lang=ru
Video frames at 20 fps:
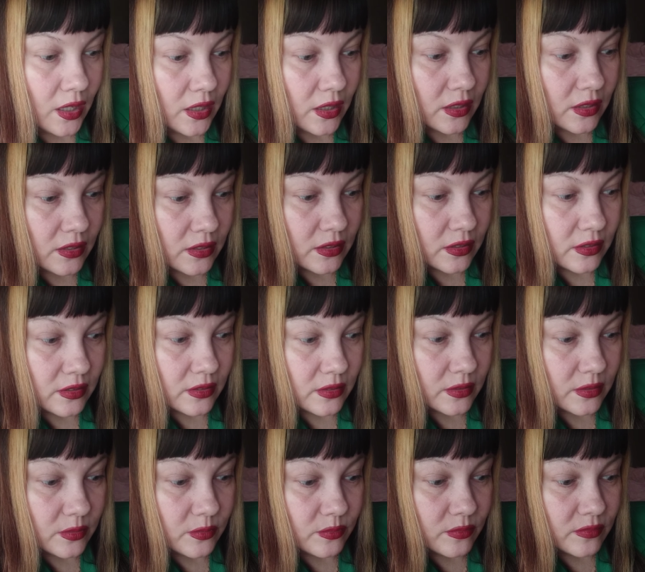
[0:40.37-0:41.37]

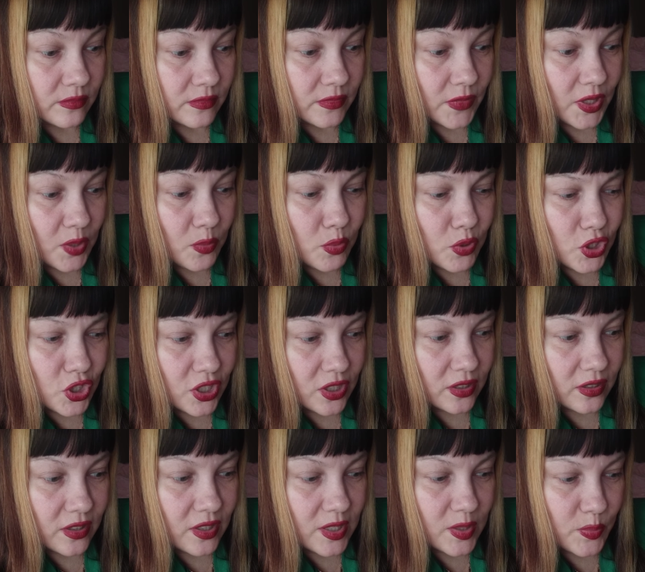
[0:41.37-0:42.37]
Э, не
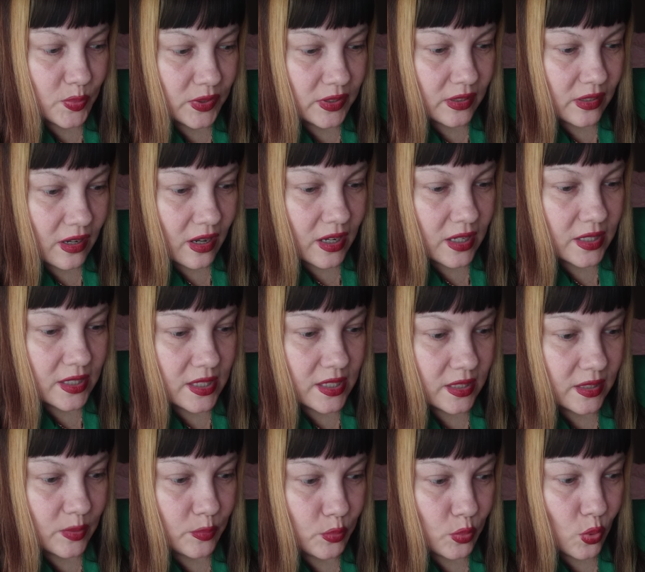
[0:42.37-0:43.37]
бежит, не спотыкается
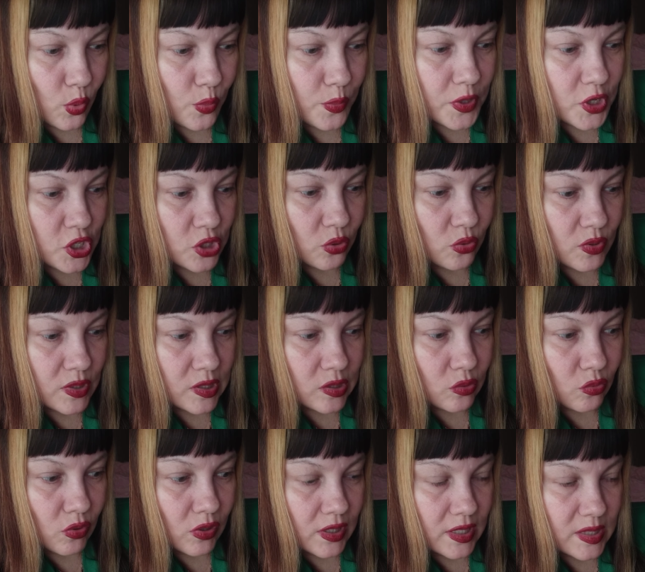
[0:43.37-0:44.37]
на помощь, то есть
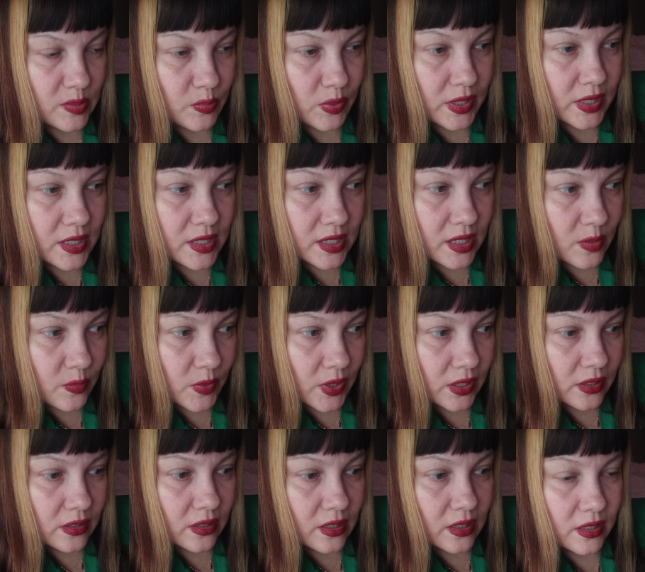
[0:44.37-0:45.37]
только с близкими
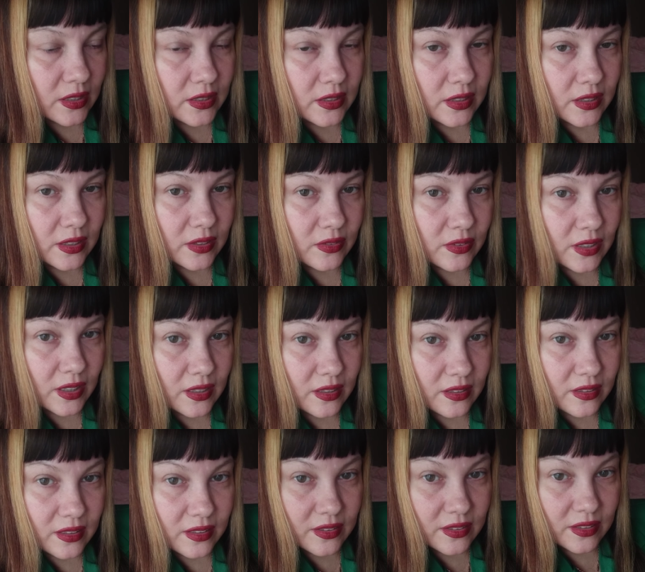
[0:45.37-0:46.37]
открытый, э,